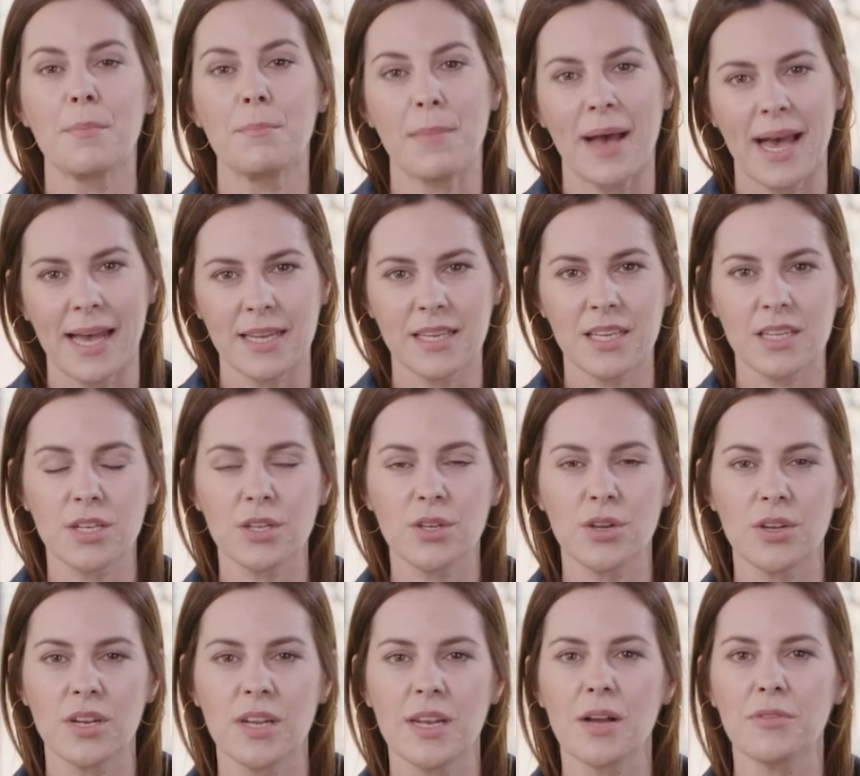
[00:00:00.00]
Marken
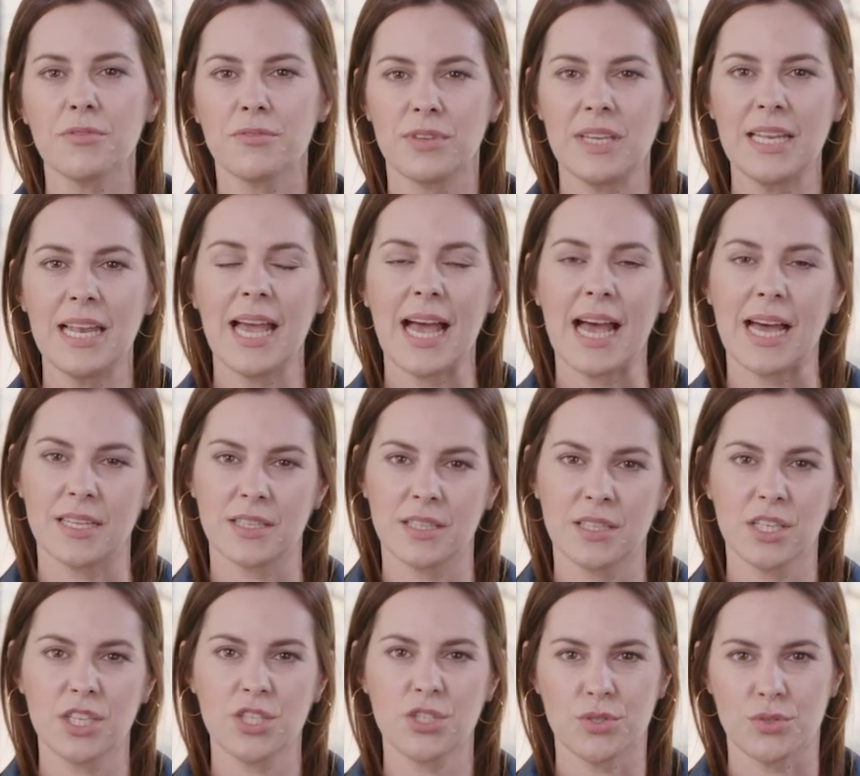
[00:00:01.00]
können auf viele
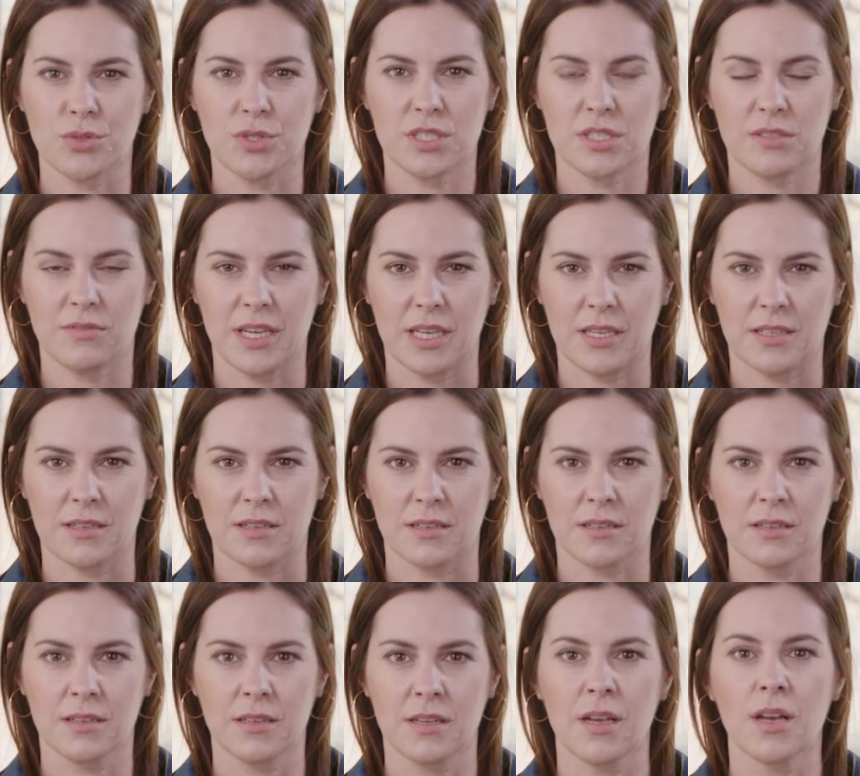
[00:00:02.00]
Arten geschützt
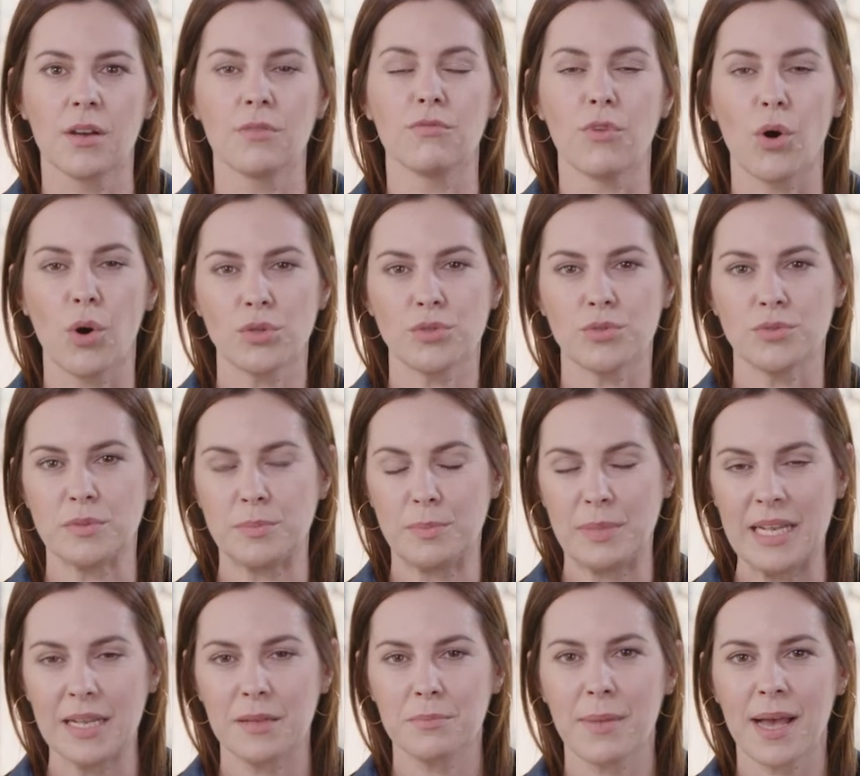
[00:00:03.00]
werden. Wort- und
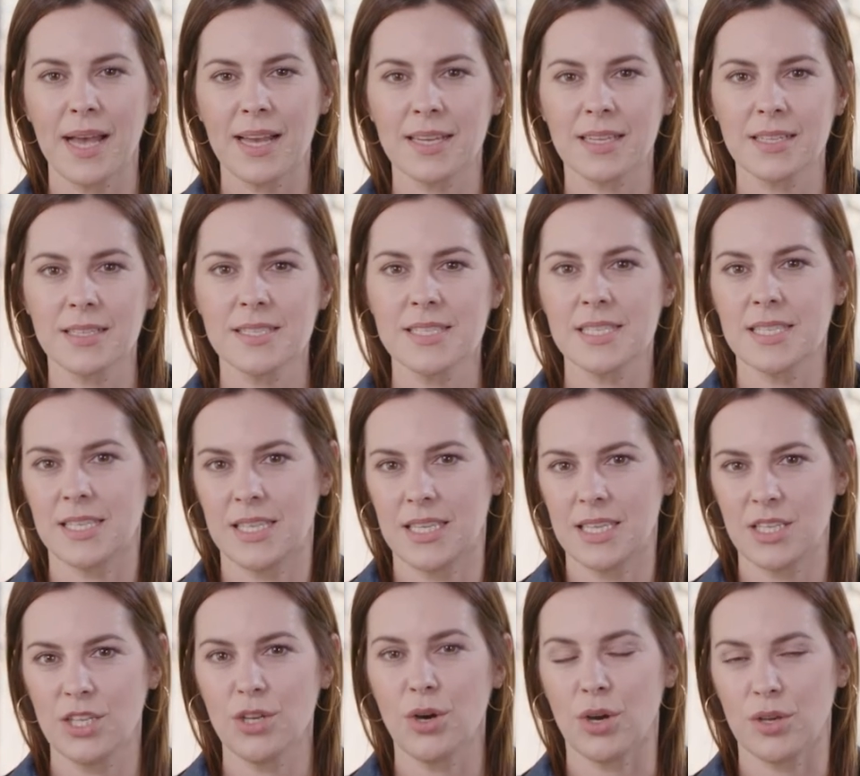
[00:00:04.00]
Bildmarken sind
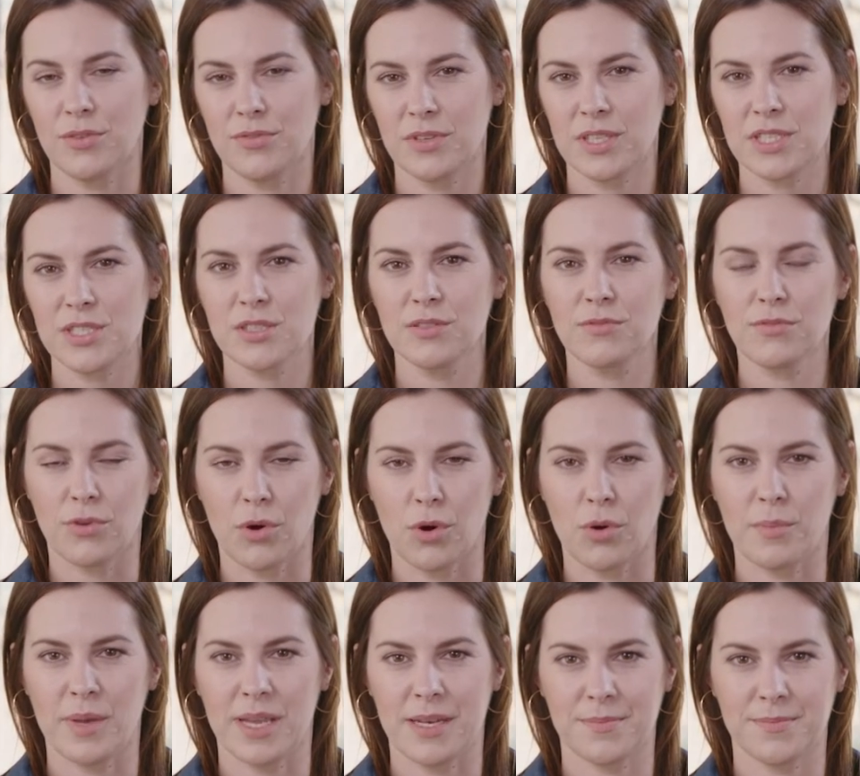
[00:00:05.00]
hier die häufigsten
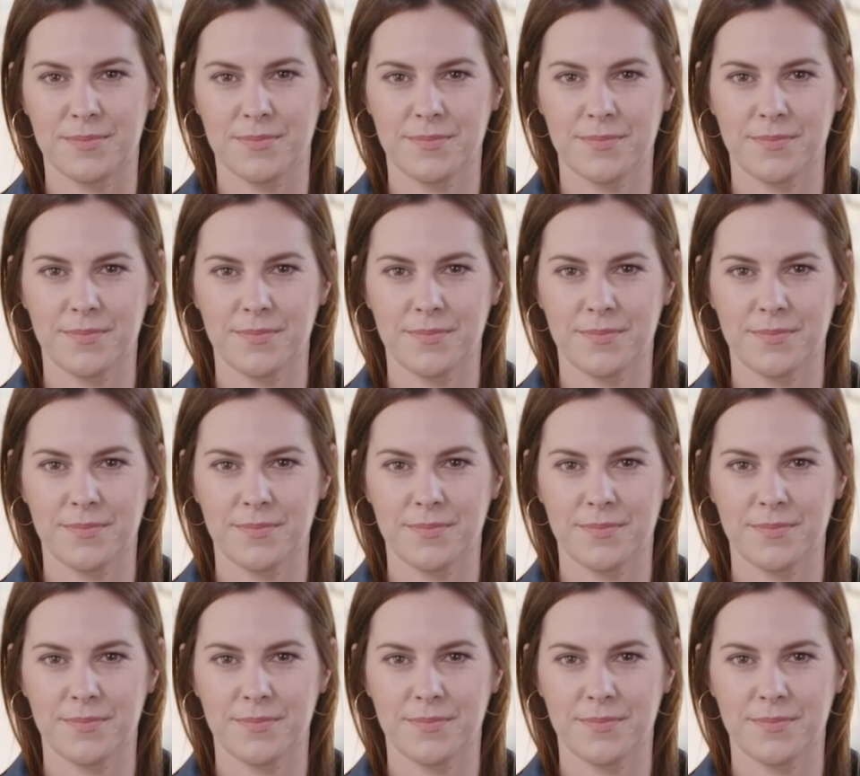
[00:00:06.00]
Formen.